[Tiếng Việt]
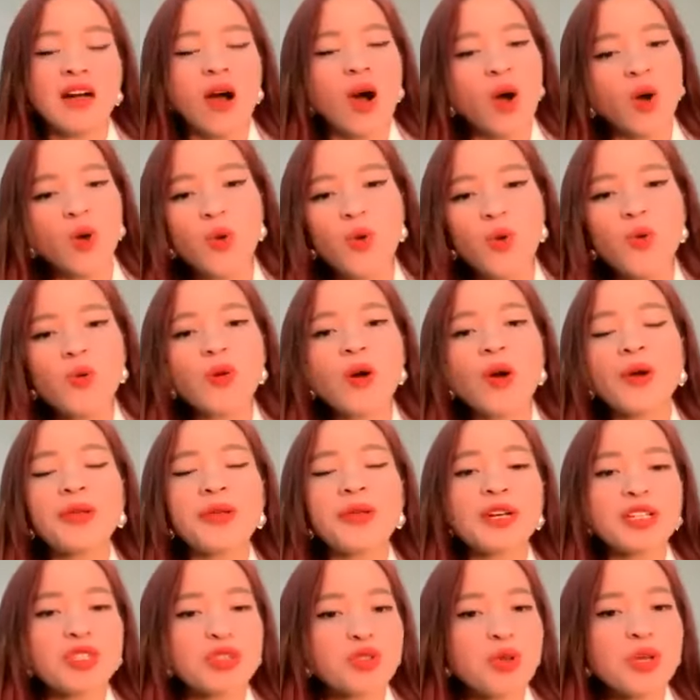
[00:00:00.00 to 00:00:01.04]
Họ luôn có
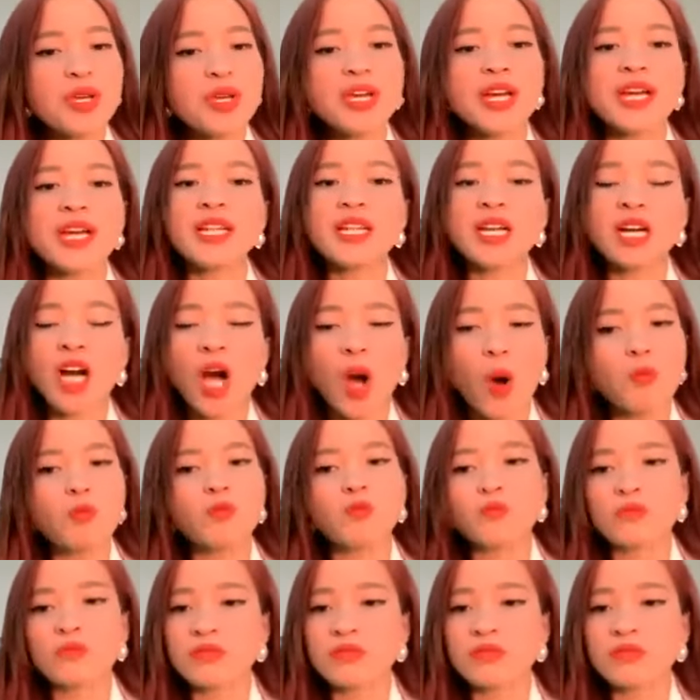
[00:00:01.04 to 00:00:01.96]
những cái suy nghĩ nó không